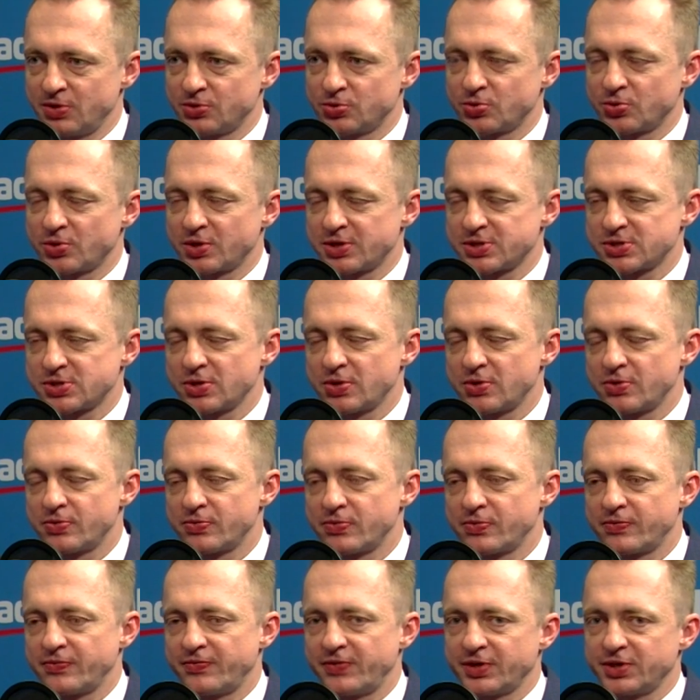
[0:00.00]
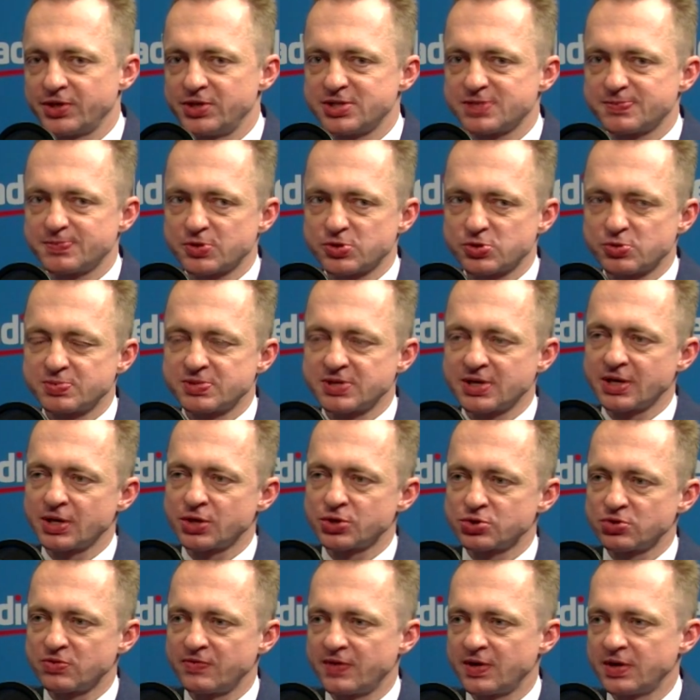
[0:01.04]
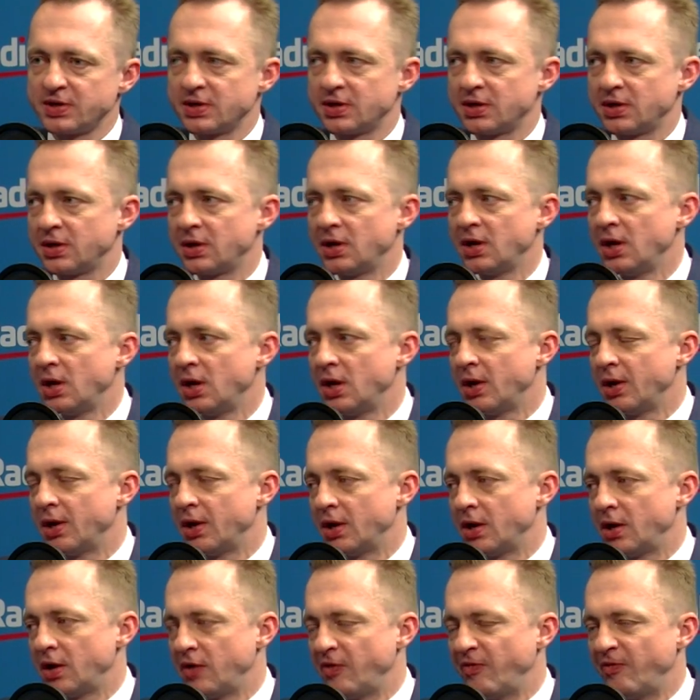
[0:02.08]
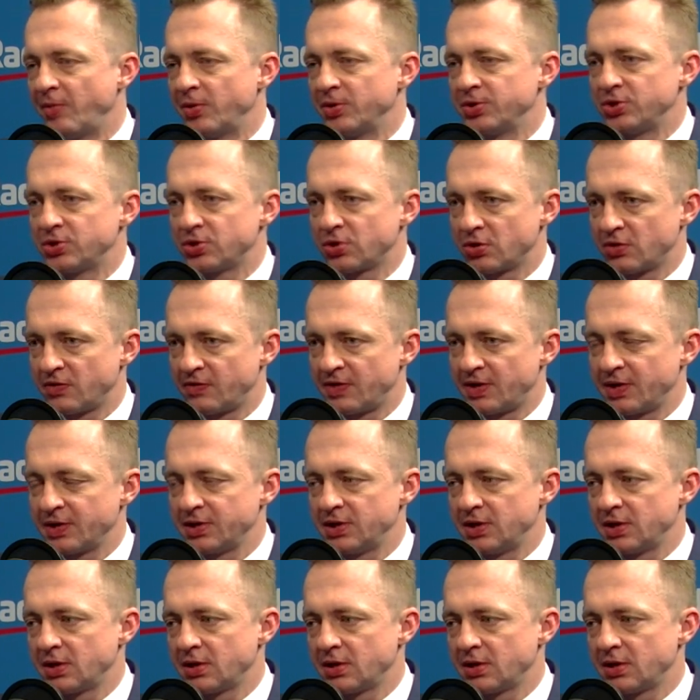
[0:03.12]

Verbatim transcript: które są w jakiś sposób zaangażowane e, w monitorowanie